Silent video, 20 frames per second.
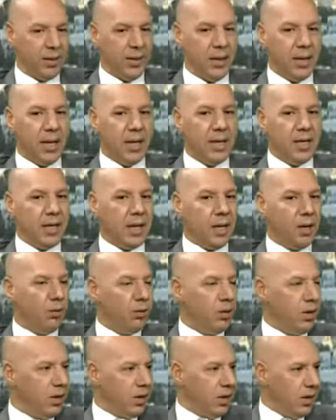
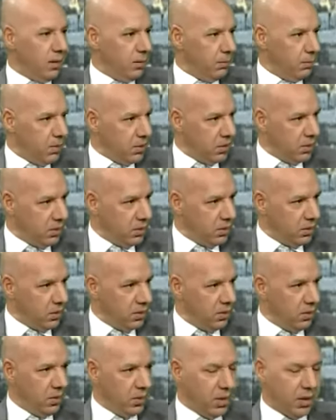بما آه،
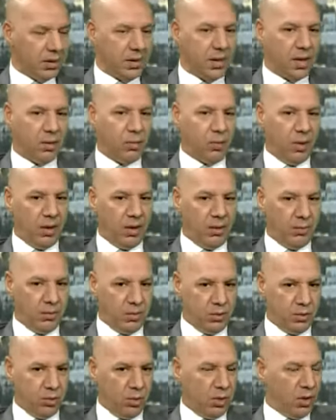يقارب
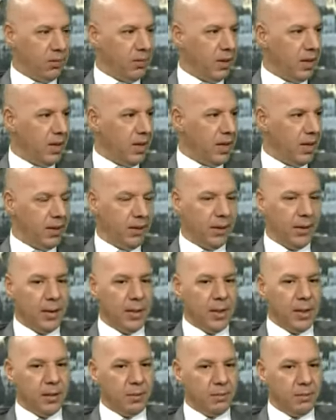485 مليون
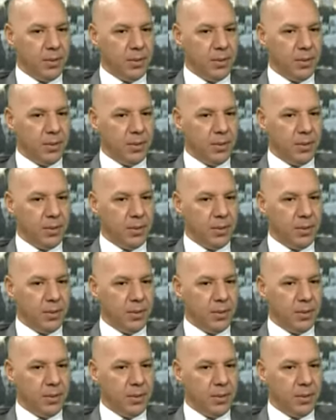دولار